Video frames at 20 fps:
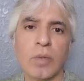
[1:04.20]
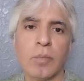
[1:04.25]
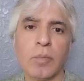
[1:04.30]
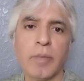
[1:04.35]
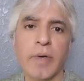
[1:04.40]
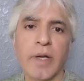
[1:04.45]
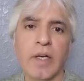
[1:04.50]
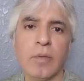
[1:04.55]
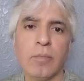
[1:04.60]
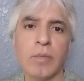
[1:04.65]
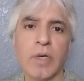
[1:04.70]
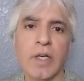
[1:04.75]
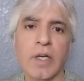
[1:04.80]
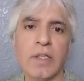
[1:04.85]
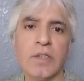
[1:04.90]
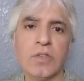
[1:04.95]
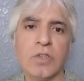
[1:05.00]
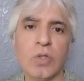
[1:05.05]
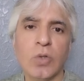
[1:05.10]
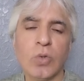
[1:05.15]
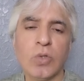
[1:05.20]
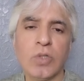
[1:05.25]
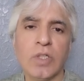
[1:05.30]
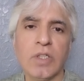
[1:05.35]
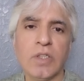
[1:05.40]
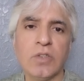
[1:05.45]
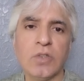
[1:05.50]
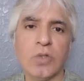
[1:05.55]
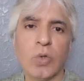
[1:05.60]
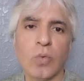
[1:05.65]
मोबाइल नंबर है ज़ीरो
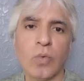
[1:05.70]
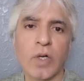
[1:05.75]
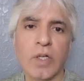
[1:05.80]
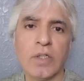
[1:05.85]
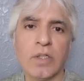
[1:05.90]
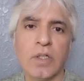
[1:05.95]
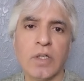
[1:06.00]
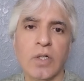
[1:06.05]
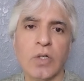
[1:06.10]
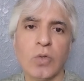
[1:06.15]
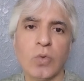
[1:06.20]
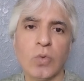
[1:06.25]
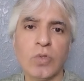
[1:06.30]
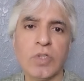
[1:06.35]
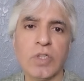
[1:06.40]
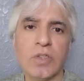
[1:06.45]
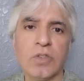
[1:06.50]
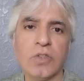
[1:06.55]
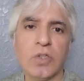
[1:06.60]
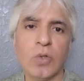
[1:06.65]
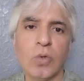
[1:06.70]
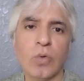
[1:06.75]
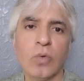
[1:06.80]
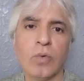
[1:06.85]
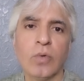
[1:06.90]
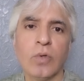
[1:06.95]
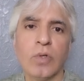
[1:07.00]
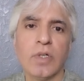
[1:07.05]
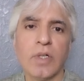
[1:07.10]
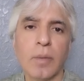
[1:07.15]
थ्री ज़ीरो वन टू सिक्स ज़ीरो
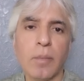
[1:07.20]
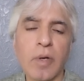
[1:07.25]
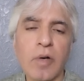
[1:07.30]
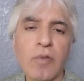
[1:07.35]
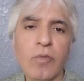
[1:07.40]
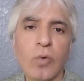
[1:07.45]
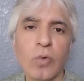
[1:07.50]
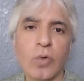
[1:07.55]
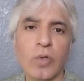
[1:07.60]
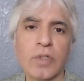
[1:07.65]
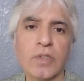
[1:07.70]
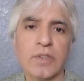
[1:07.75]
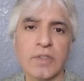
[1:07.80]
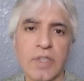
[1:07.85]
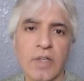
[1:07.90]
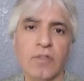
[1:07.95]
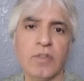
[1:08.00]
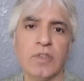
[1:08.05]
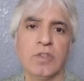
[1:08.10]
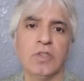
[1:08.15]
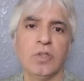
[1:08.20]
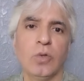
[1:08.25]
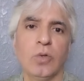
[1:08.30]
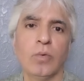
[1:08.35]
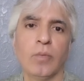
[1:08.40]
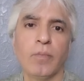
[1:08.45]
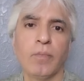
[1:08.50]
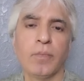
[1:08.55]
डबल फोर सेवन ज़ीरो